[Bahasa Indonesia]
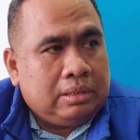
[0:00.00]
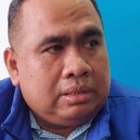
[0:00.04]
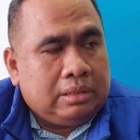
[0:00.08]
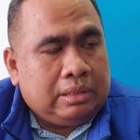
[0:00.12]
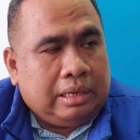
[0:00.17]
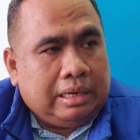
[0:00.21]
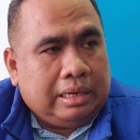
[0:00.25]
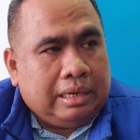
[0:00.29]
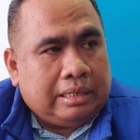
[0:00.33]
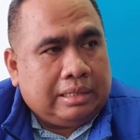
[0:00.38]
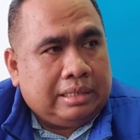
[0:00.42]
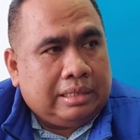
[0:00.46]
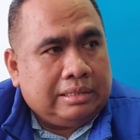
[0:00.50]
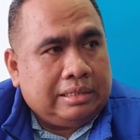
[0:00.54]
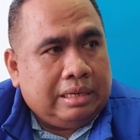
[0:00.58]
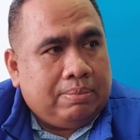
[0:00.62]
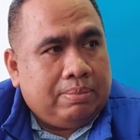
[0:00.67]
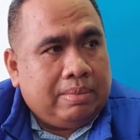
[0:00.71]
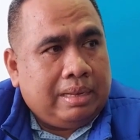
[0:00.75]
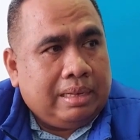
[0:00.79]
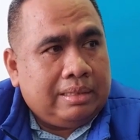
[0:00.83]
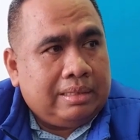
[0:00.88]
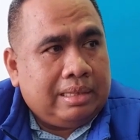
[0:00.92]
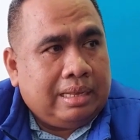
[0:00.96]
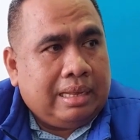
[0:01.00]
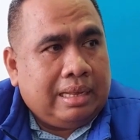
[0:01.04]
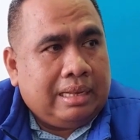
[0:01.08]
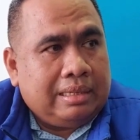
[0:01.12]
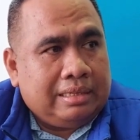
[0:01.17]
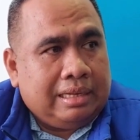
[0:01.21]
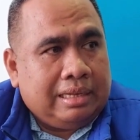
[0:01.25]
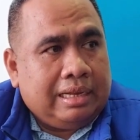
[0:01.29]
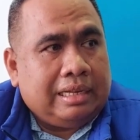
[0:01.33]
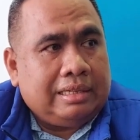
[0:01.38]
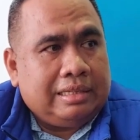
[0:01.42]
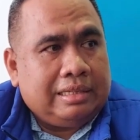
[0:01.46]
tingkat
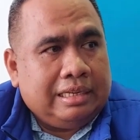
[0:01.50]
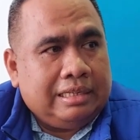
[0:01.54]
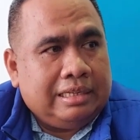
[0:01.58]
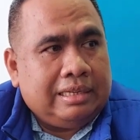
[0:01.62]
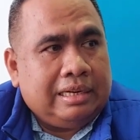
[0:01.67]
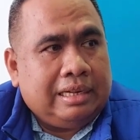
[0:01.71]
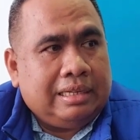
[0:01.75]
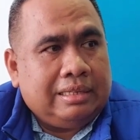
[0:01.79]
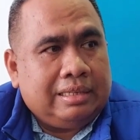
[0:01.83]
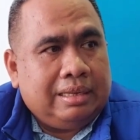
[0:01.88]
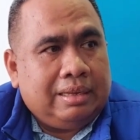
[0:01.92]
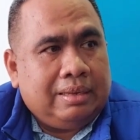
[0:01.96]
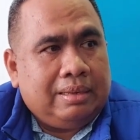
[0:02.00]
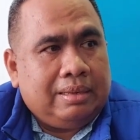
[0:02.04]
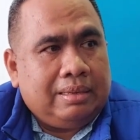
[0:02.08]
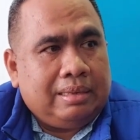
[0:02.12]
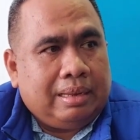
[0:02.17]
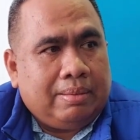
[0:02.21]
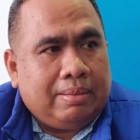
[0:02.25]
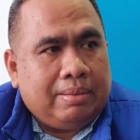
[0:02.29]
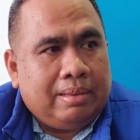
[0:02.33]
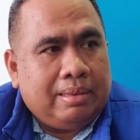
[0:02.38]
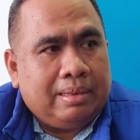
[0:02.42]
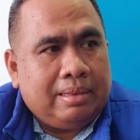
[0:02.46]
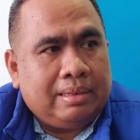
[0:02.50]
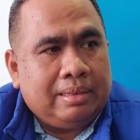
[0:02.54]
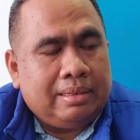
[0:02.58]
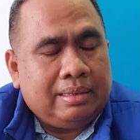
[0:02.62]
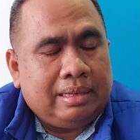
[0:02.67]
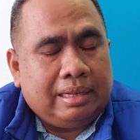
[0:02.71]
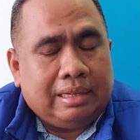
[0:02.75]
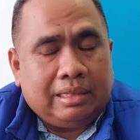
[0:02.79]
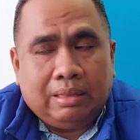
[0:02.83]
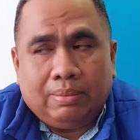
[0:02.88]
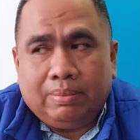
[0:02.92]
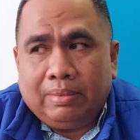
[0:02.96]
kecamatan, tingkat desa nanti
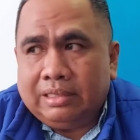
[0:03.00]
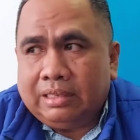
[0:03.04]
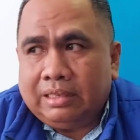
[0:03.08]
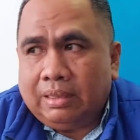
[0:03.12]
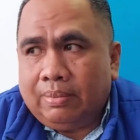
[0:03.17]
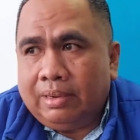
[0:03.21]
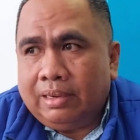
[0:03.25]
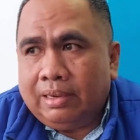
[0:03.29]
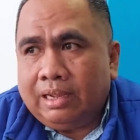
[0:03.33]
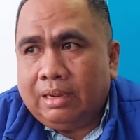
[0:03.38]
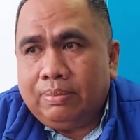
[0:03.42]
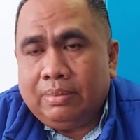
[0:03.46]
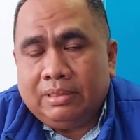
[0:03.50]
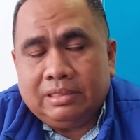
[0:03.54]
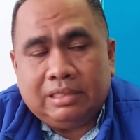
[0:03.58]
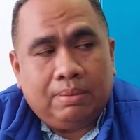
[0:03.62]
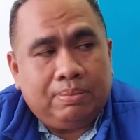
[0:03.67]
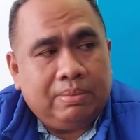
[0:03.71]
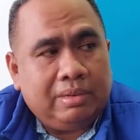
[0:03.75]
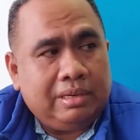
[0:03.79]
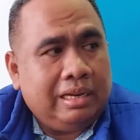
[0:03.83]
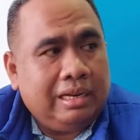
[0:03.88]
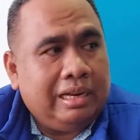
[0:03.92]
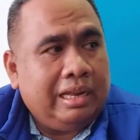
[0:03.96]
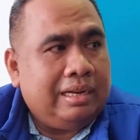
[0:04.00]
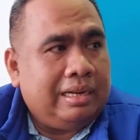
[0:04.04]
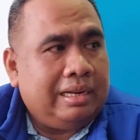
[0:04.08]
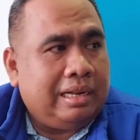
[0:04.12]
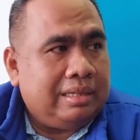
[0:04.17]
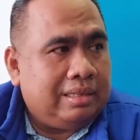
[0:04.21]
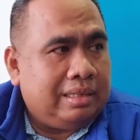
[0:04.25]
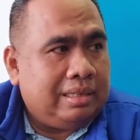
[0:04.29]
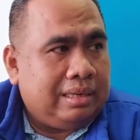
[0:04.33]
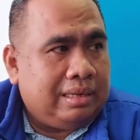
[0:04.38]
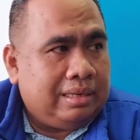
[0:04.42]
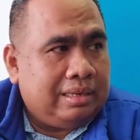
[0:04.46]
nah, teman-teman kan bisa menilai
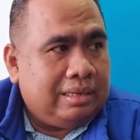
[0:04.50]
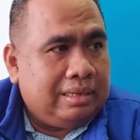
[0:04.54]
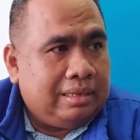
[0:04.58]
nanti